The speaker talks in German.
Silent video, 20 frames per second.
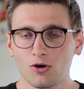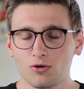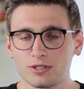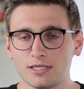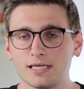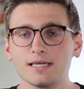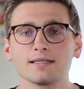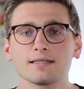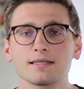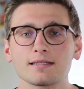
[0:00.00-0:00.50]

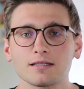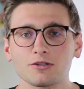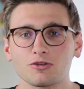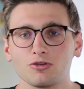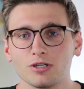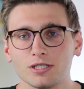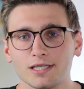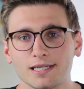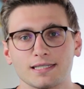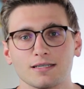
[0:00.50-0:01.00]
Und hier ist es
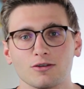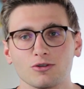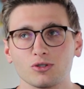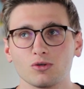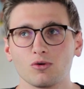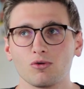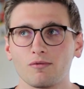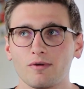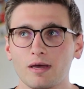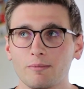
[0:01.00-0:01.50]
natürlich jetzt auch
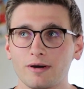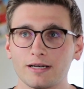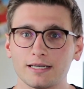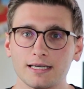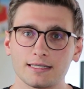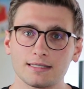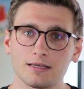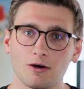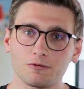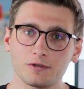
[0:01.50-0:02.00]
so, wenn man
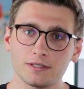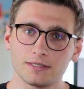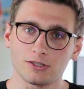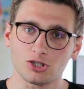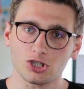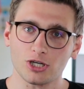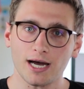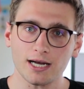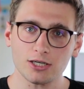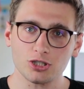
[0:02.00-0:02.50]
jetzt auf
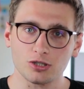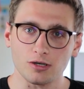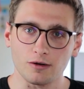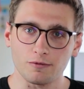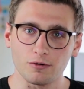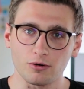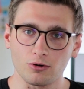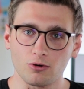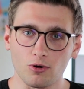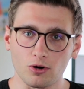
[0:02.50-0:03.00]
diese
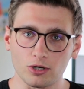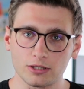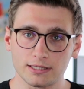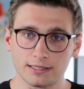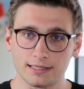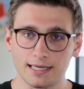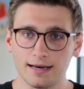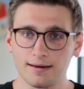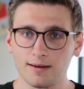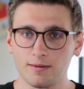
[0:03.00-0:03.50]
Schadstoffe
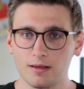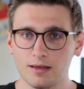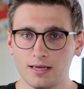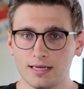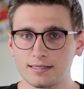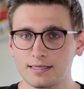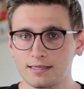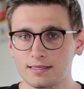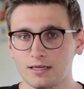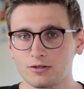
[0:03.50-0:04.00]
guckt, dann
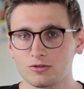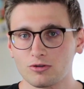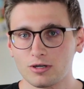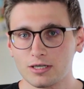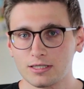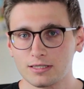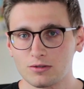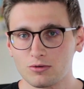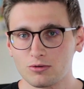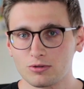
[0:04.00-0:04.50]
ist es
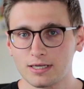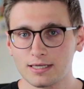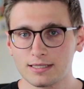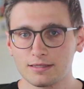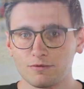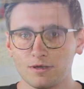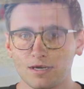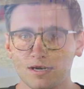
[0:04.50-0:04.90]
natürlich so, dass